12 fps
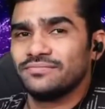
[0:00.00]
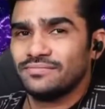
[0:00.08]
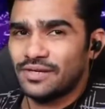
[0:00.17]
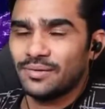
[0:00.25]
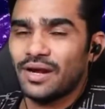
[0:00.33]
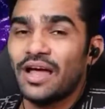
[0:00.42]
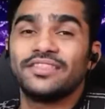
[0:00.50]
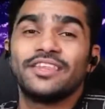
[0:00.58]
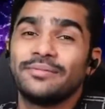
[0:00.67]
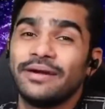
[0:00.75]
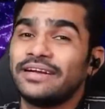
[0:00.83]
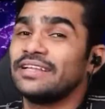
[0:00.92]
बराबर
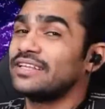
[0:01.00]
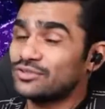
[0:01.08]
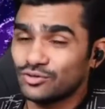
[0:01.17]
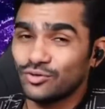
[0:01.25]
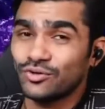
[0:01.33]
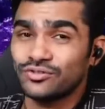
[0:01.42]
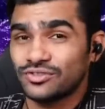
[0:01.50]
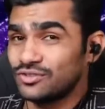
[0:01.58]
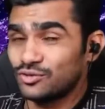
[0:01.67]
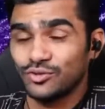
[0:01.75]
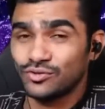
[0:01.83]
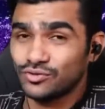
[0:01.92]
अंदर बैठे थे सो
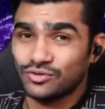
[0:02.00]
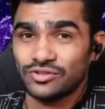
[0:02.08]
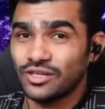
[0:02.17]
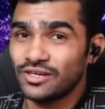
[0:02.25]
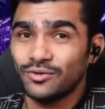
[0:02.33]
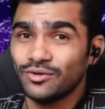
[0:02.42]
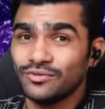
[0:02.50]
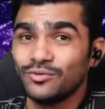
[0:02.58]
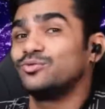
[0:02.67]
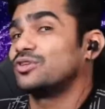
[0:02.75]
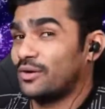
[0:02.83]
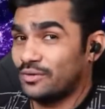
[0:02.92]
जो सर लोग
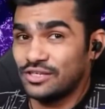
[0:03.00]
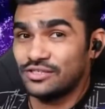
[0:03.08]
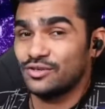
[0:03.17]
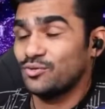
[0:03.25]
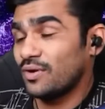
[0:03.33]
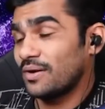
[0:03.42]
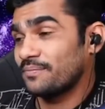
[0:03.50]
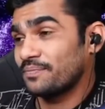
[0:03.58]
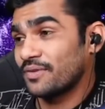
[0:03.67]
उनकी वजह से हुआ